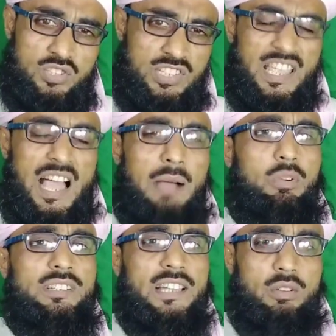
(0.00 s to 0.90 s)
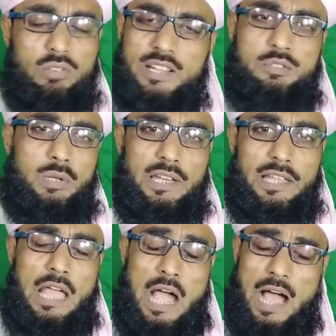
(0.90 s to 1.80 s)
যে আমলটা করে
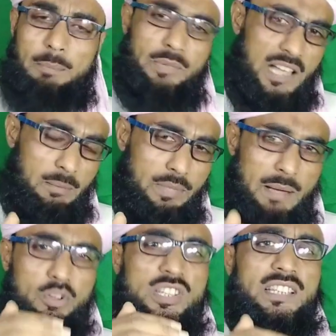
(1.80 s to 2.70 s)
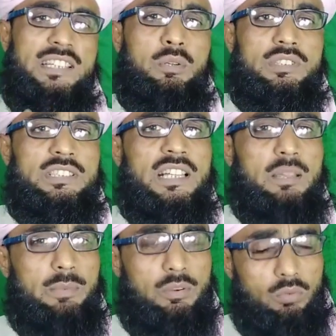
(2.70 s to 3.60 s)
চললে আপনার ব্যবসাতে হতে
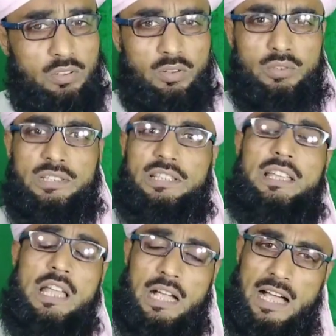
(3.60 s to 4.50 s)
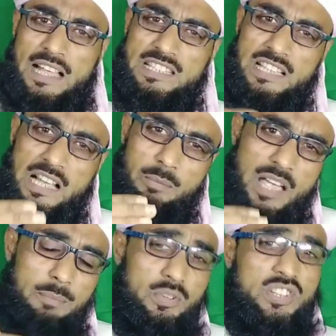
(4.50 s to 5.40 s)
থাকবে উন্নতি কাজে কামে
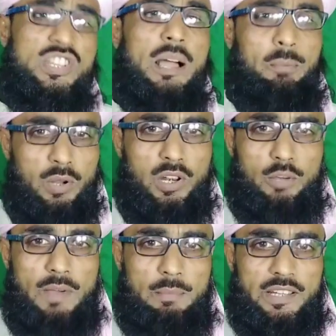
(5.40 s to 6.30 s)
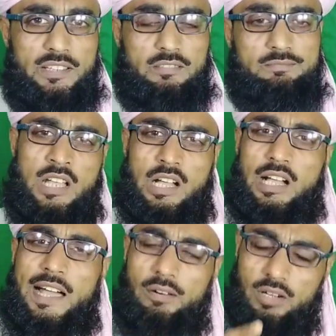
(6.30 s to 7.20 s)
আপনি সাফল্য পাবেন
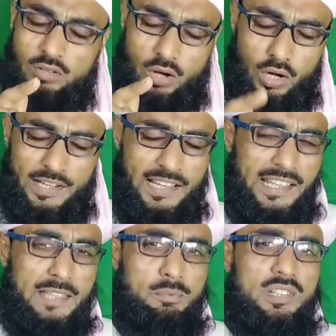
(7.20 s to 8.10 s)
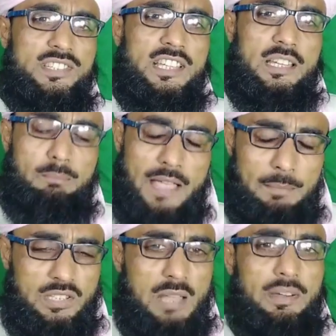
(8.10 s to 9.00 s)
কারণ অনেকেই বলছেন
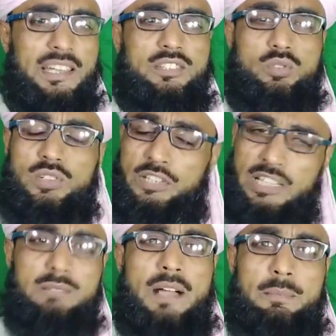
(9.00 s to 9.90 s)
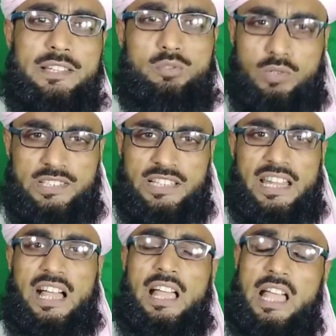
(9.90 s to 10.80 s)
ব্যবসা বাণিজ্য ঠিকভাবে চলছে
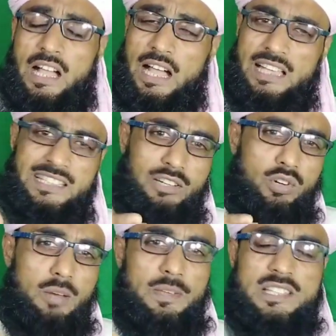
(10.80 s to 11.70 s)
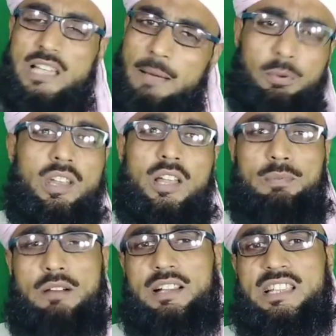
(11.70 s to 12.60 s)
না কাজে কর্মে সাফল্য
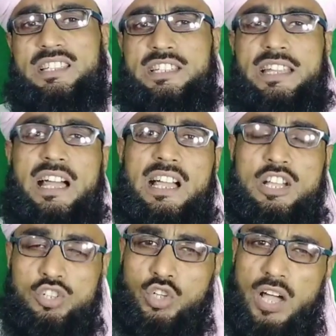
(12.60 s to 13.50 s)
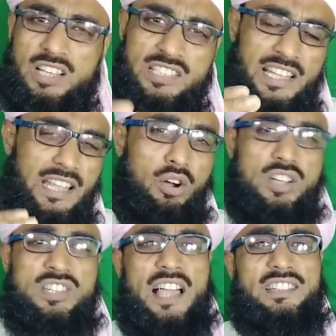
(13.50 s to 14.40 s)
পাওয়া যাচ্ছে না সংসারে
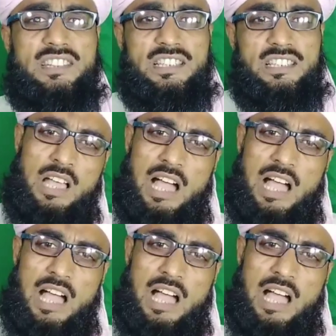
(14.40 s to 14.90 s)
অশান্তি